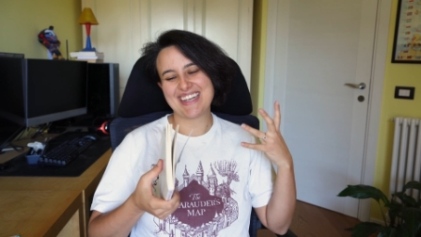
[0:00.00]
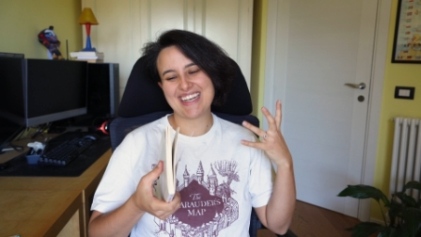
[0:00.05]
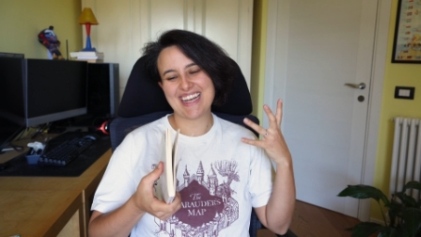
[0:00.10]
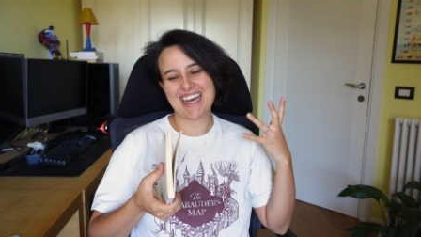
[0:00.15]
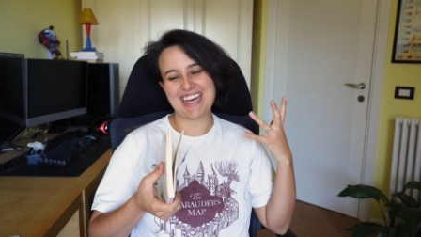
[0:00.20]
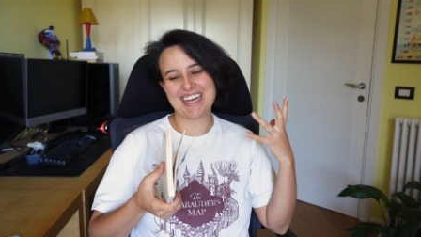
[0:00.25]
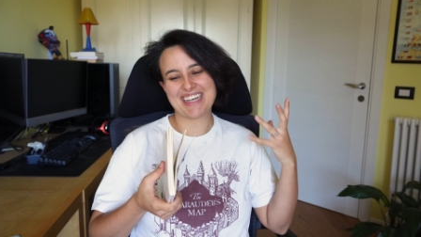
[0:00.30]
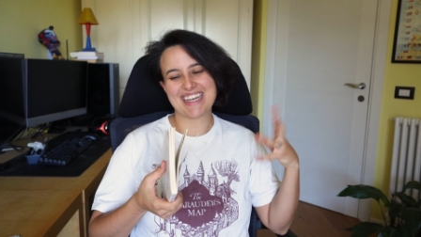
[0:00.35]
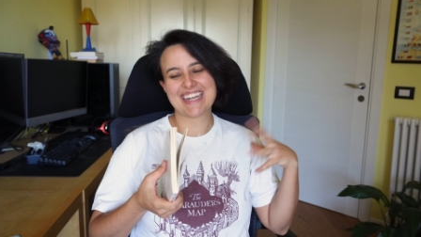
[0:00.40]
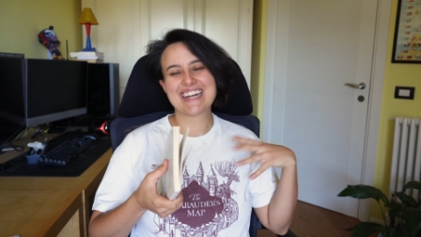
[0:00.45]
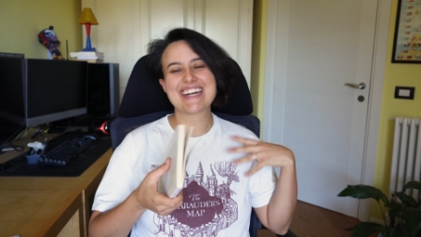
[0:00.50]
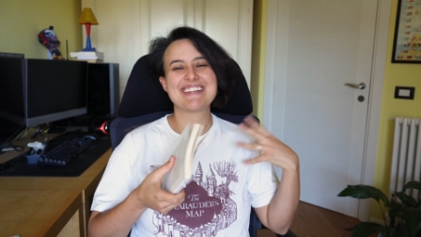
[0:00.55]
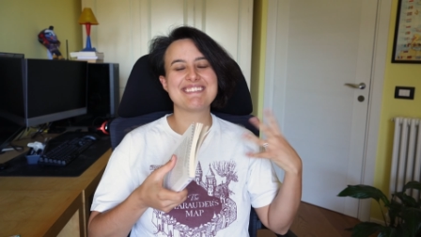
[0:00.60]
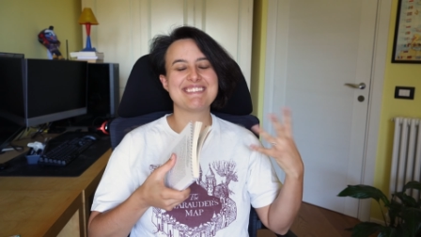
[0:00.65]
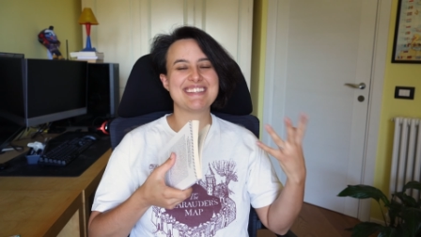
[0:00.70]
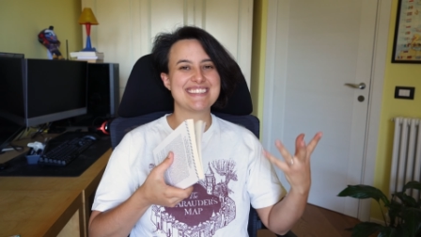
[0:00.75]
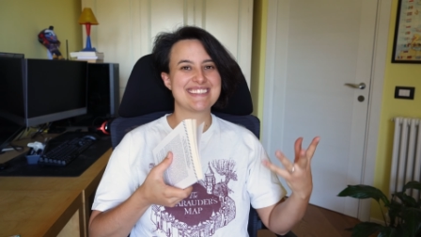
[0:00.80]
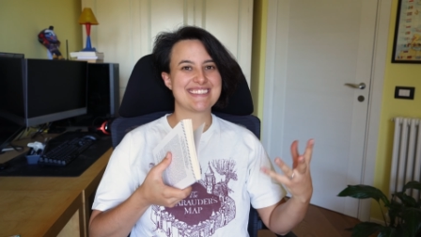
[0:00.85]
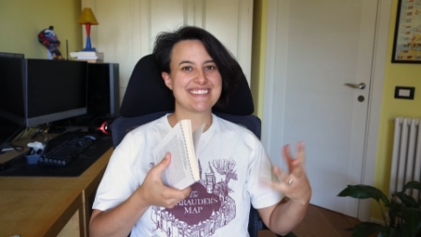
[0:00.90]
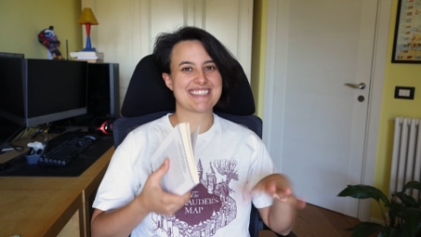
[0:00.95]
la
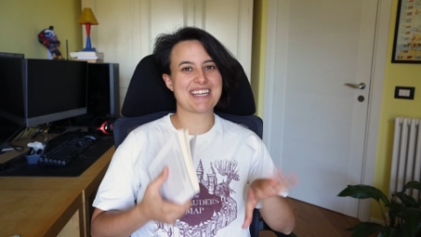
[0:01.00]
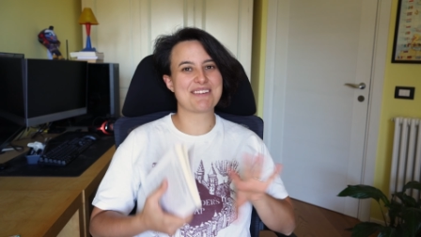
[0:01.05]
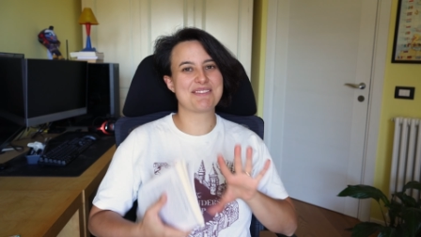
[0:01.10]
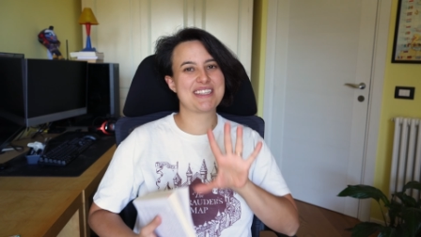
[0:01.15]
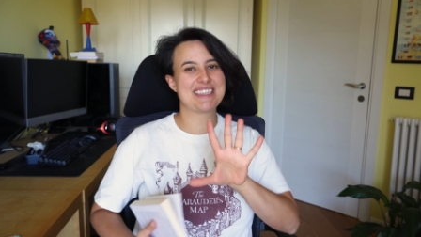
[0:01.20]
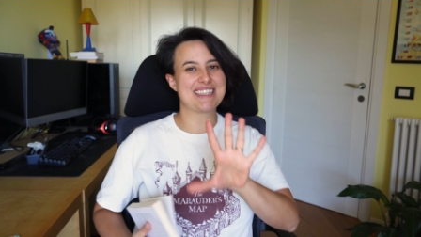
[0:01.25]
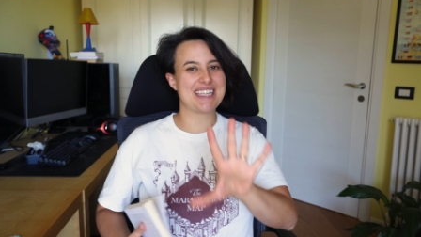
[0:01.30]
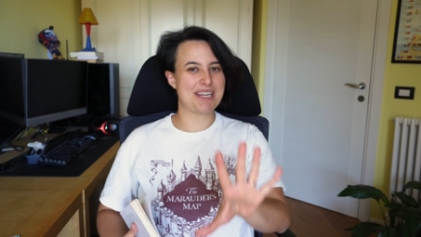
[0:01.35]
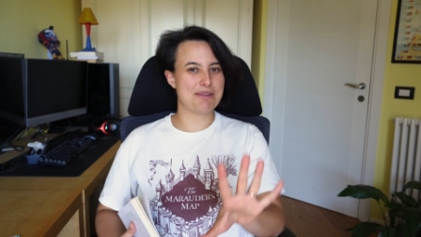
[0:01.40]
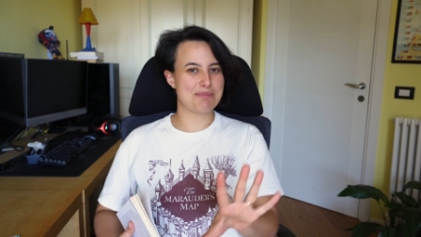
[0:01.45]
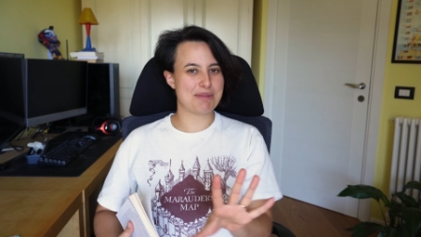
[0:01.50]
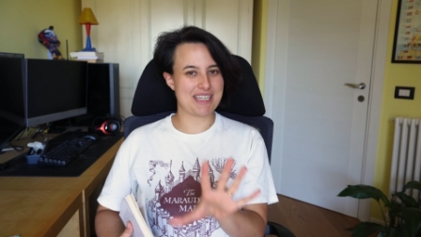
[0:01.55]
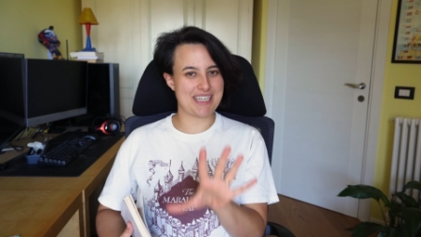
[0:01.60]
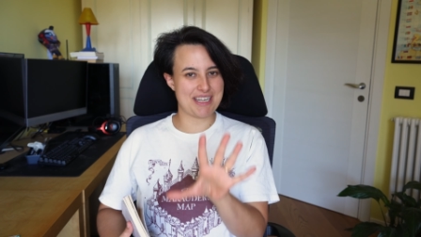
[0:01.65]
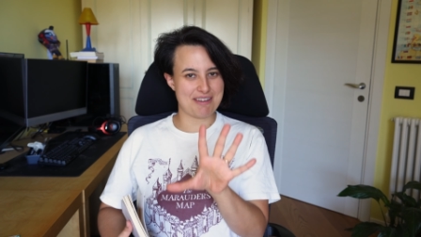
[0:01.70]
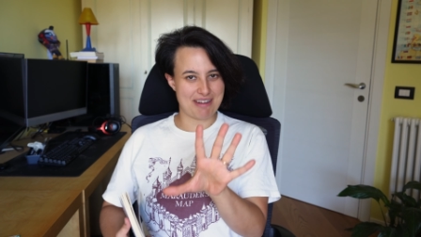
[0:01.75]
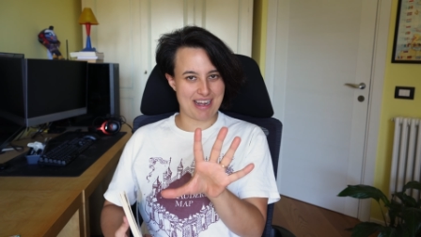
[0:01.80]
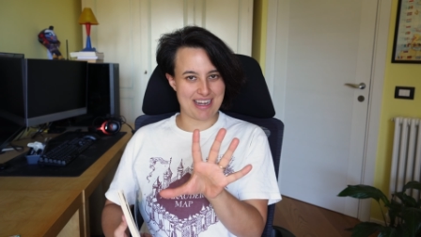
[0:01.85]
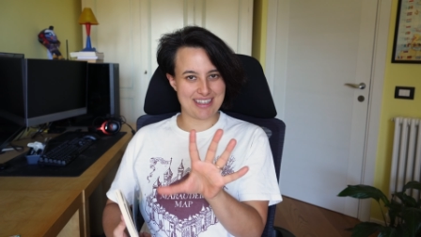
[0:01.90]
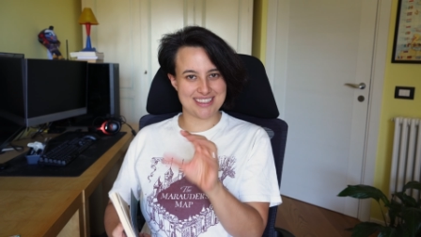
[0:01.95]
rivista mette le
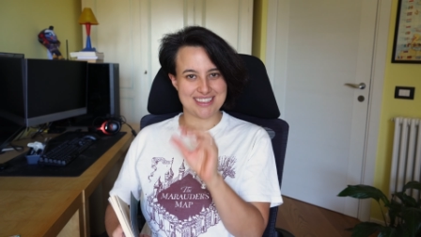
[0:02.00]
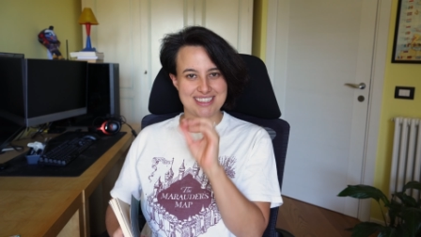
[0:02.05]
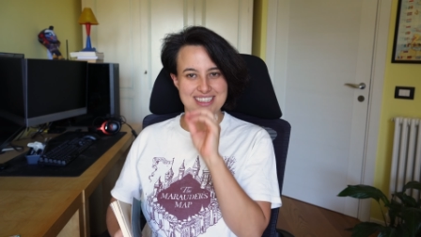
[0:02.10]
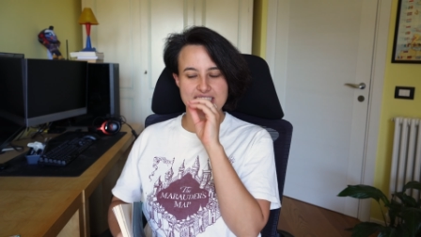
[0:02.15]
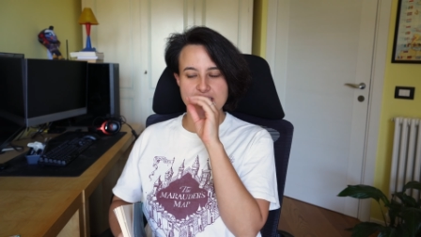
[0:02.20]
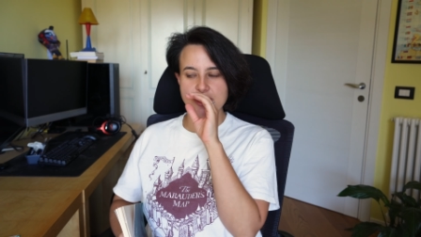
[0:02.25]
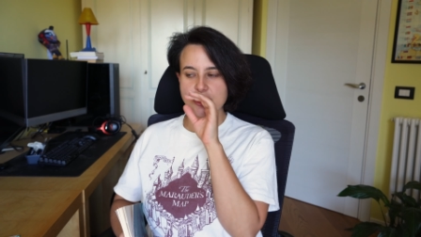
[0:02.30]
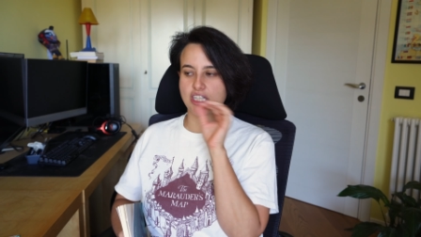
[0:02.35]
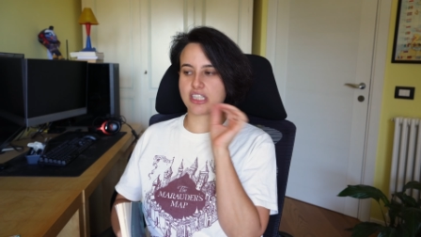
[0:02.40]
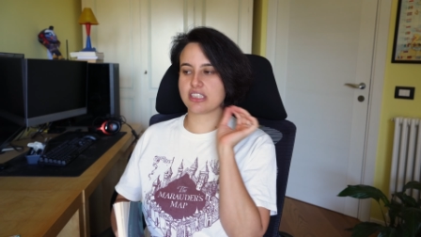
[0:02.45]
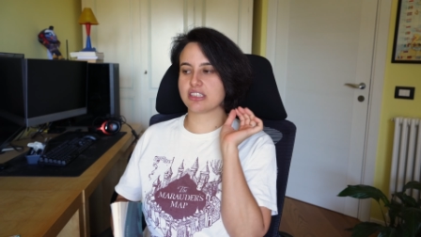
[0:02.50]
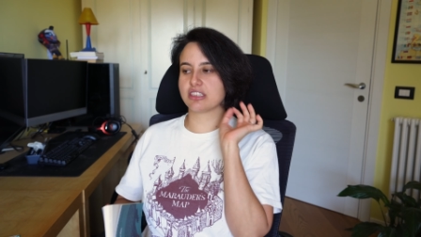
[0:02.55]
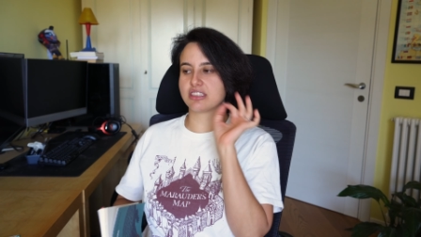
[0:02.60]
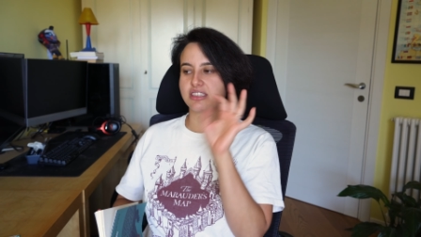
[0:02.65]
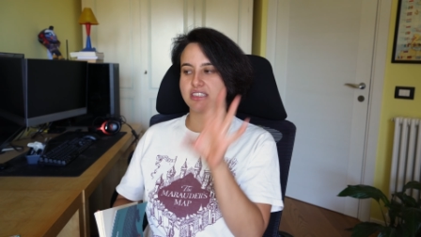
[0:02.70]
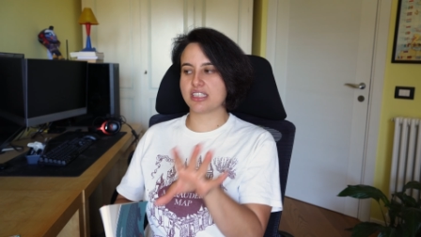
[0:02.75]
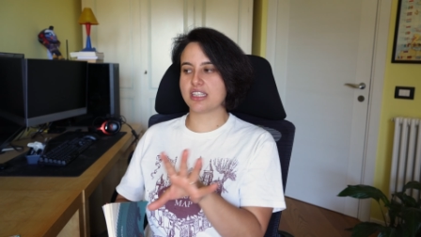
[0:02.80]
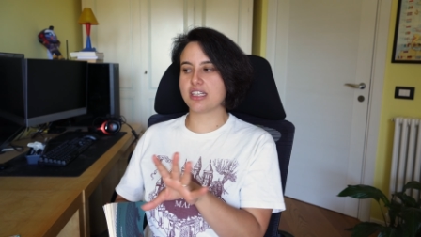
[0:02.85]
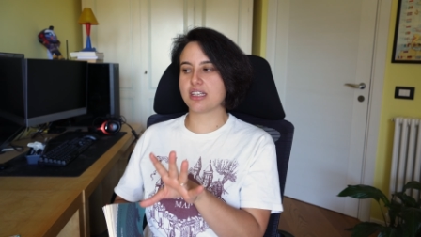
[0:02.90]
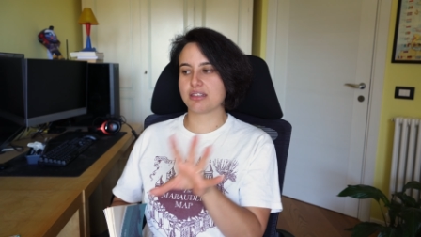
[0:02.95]
mani avanti dicendo
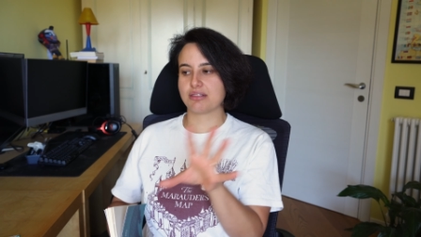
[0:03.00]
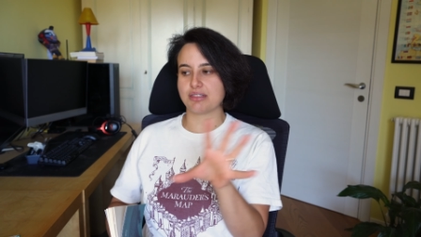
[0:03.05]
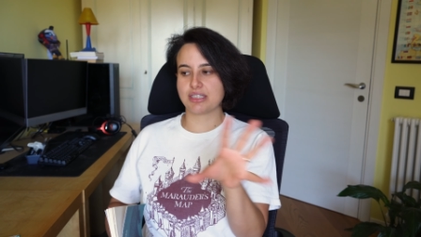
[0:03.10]
sì,